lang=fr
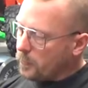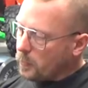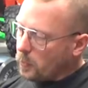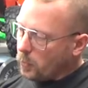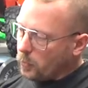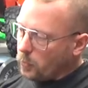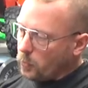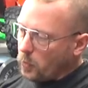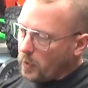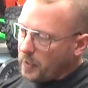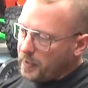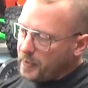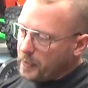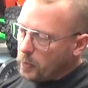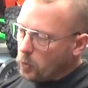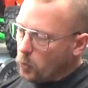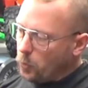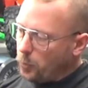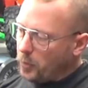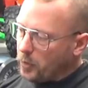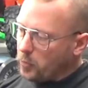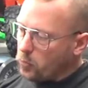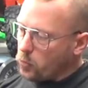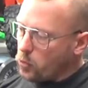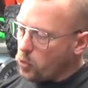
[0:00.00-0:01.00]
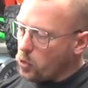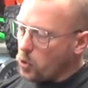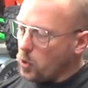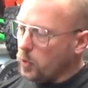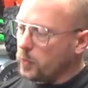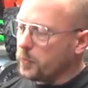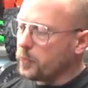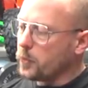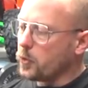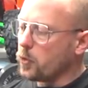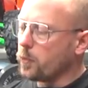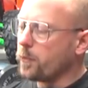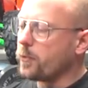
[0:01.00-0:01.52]
Quand tu auras découpé, tu
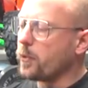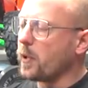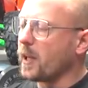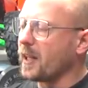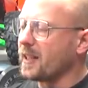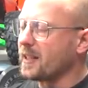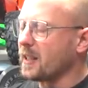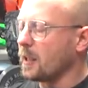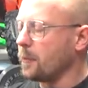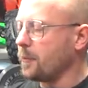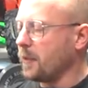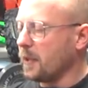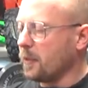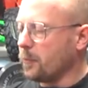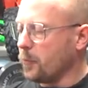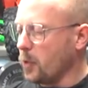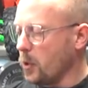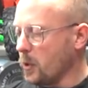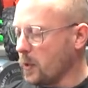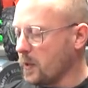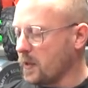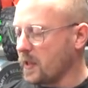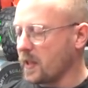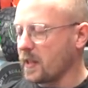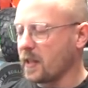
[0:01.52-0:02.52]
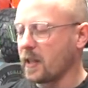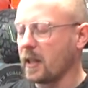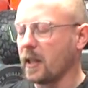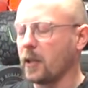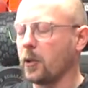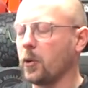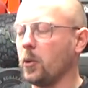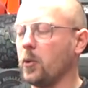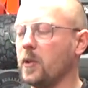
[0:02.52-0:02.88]
chauffes, tu peux rattraper le bug, ça sera que